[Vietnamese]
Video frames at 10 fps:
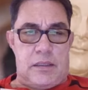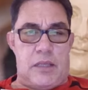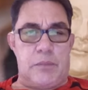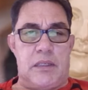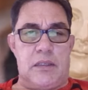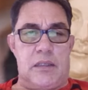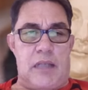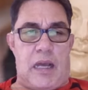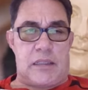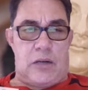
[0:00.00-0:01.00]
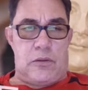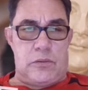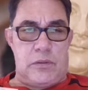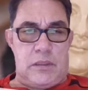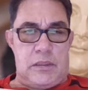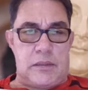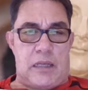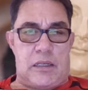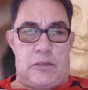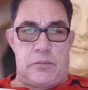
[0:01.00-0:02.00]
Nhiễm Hương lắc đầu, ta
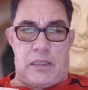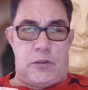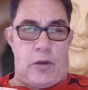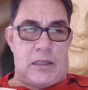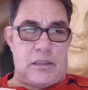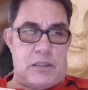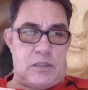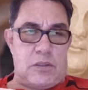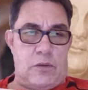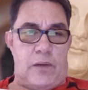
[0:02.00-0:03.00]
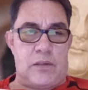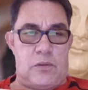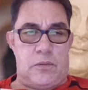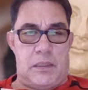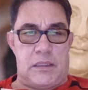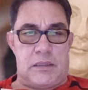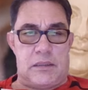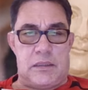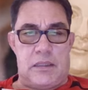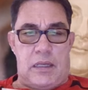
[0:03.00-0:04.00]
không định đoạt được số phận của mình.
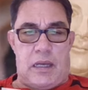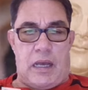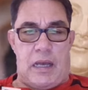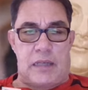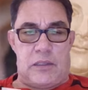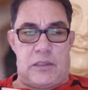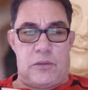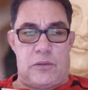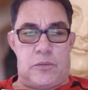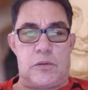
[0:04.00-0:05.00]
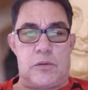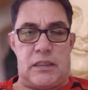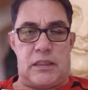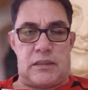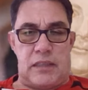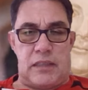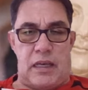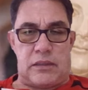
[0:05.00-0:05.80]
A Kiều buông tiếng thở dài.